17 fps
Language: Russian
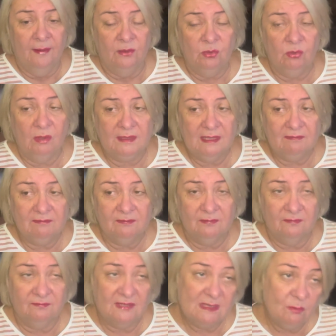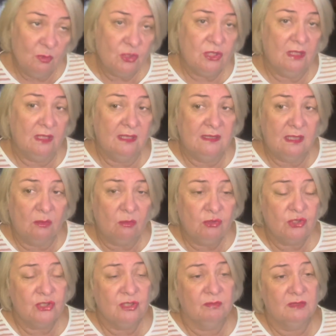Но она, возможно, она
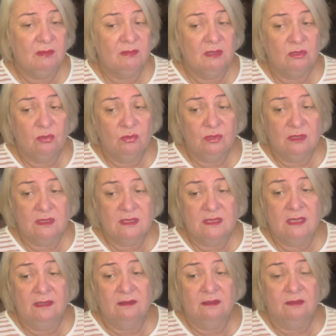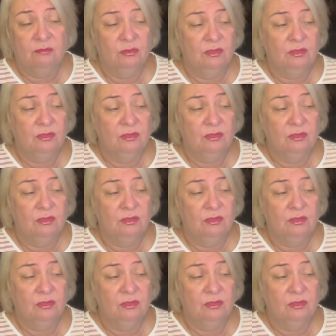дороже, чем там на других сайтах.